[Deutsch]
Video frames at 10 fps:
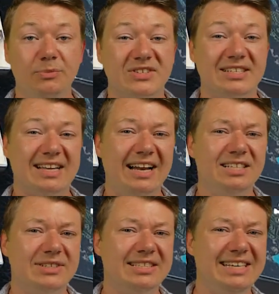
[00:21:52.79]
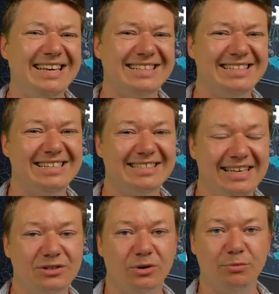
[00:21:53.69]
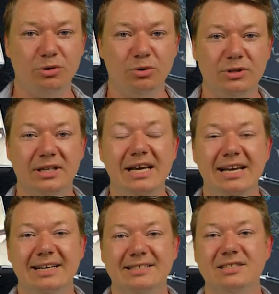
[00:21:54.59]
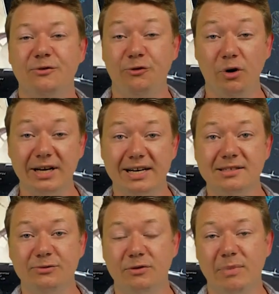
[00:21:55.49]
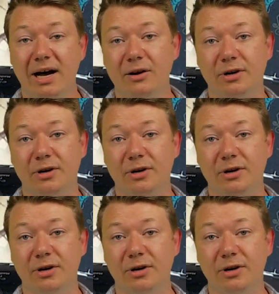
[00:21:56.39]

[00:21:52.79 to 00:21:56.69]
Das heißt, alles, was ihr jetzt hier seht, eure Produkte, das ist vor Kasse von Mario.